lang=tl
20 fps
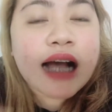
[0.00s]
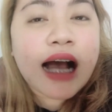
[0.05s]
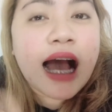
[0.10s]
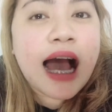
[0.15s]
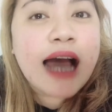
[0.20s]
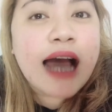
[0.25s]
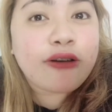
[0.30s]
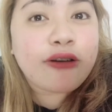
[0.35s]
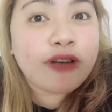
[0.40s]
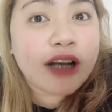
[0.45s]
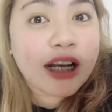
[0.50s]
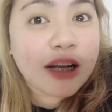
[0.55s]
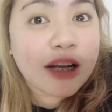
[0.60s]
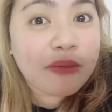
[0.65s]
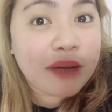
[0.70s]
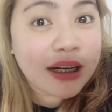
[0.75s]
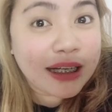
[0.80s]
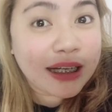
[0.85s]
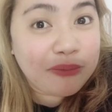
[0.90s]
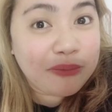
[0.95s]
araw na
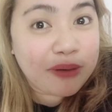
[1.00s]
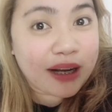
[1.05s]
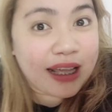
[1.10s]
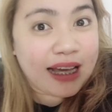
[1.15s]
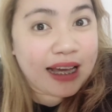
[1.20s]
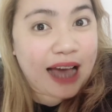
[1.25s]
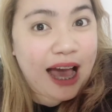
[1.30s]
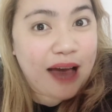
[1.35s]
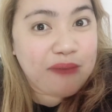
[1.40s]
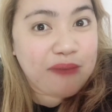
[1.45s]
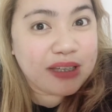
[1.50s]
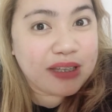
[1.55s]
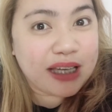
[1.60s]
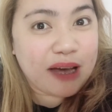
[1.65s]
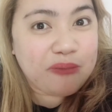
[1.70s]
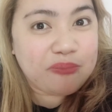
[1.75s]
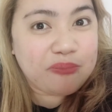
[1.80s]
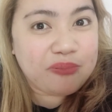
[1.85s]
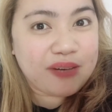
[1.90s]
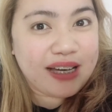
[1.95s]
namang libre ang aming
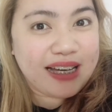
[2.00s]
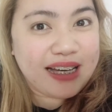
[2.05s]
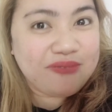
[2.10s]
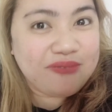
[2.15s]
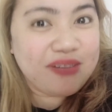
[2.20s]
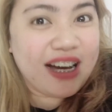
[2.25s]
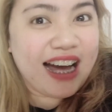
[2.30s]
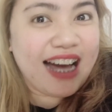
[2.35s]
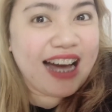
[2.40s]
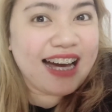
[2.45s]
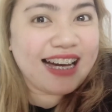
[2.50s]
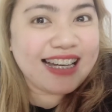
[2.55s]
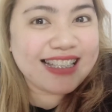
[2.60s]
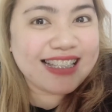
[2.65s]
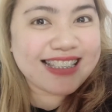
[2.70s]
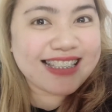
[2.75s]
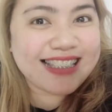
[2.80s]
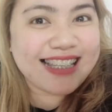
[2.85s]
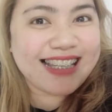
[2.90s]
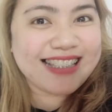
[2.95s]
apang mga
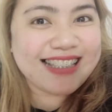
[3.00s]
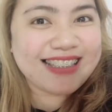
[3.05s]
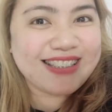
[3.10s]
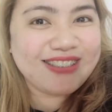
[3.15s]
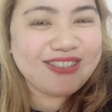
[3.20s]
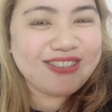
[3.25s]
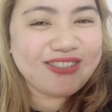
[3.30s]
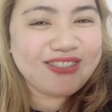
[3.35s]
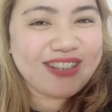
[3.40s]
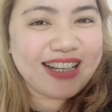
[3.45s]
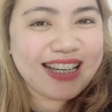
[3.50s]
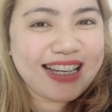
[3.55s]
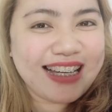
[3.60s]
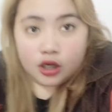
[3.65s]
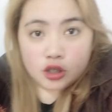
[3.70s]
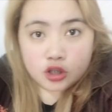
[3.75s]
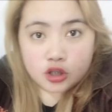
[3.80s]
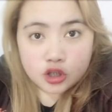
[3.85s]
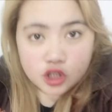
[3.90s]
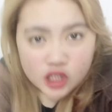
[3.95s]

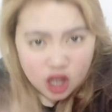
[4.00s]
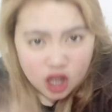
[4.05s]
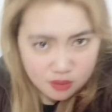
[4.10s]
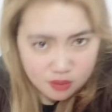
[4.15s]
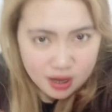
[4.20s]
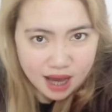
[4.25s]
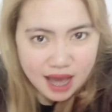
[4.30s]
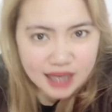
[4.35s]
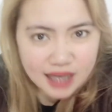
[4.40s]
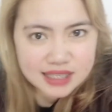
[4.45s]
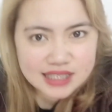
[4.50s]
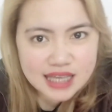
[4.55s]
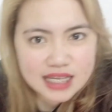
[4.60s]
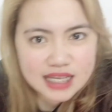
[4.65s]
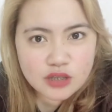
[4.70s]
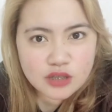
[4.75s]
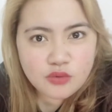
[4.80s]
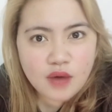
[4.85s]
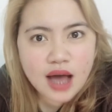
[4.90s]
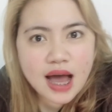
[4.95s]
kasesiwang. So, mga
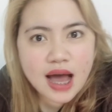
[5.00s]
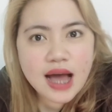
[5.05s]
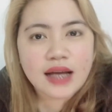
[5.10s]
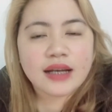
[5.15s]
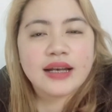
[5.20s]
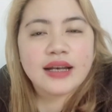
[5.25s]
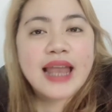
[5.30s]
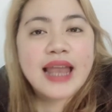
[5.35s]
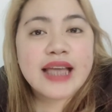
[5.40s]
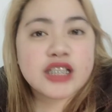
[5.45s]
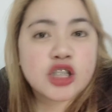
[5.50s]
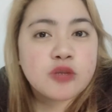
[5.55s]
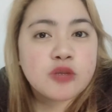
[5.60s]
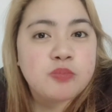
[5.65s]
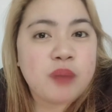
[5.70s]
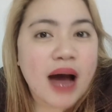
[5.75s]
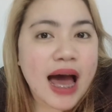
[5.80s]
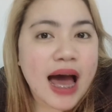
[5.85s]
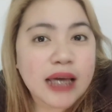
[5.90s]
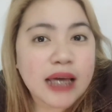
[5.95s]
kasesiwang, let's
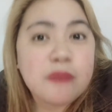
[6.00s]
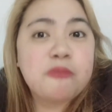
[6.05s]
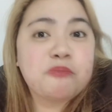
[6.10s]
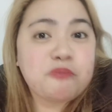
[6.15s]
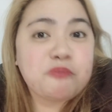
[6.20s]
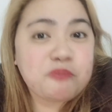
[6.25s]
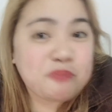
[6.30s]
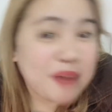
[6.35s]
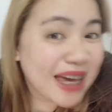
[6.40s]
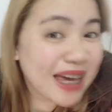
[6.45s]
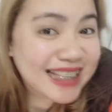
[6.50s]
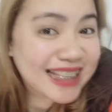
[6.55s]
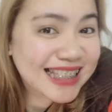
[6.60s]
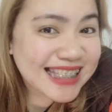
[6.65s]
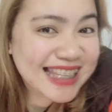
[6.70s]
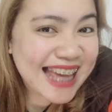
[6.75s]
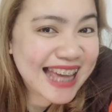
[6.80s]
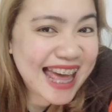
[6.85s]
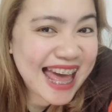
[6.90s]
buy pizza!